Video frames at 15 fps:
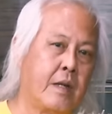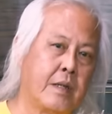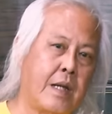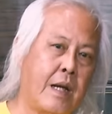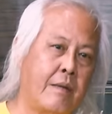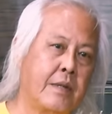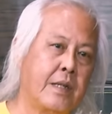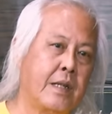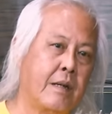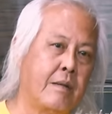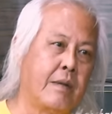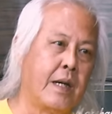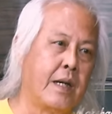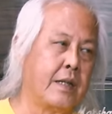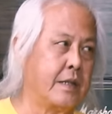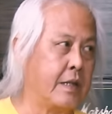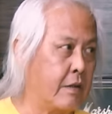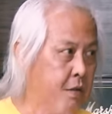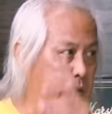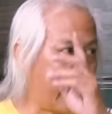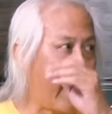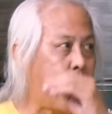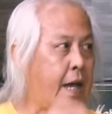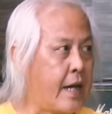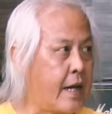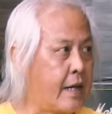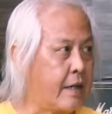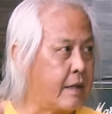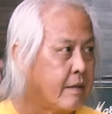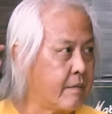ก็ถามว่าจะทำไงเดี๋ยวแก้
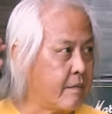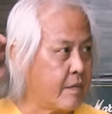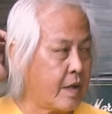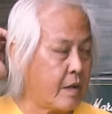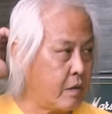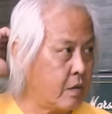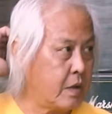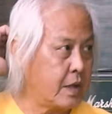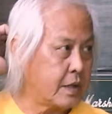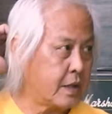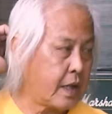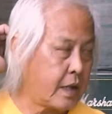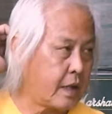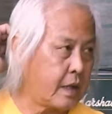ให้เรารู้เรื่องเทค